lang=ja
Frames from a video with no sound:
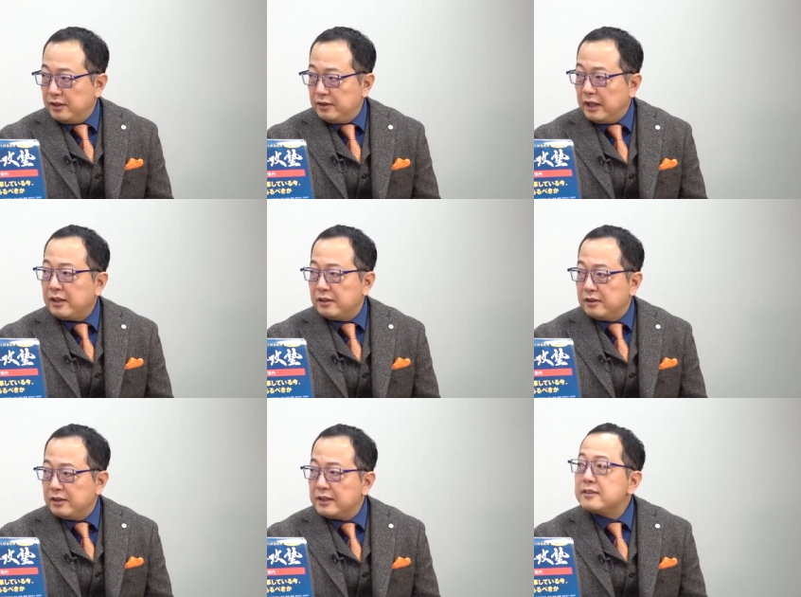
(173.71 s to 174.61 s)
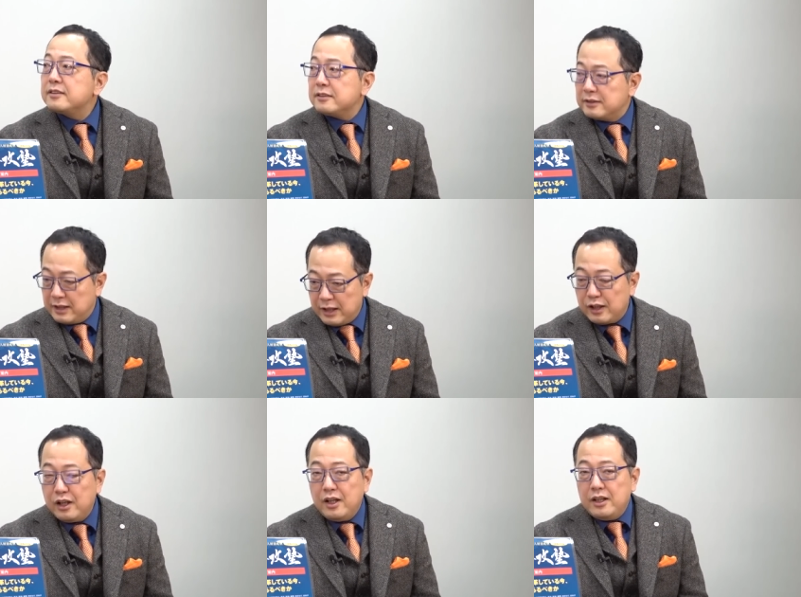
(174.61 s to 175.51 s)
なんです
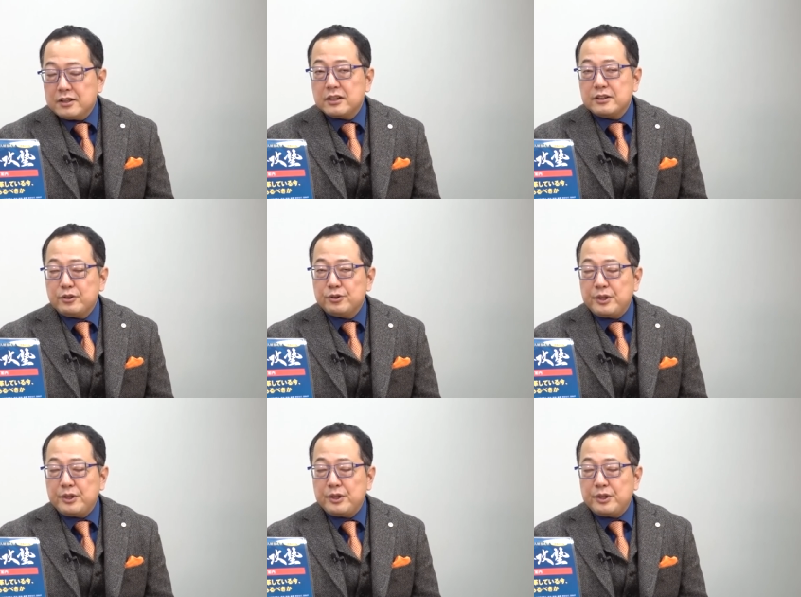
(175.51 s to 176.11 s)
が、うん、しかしその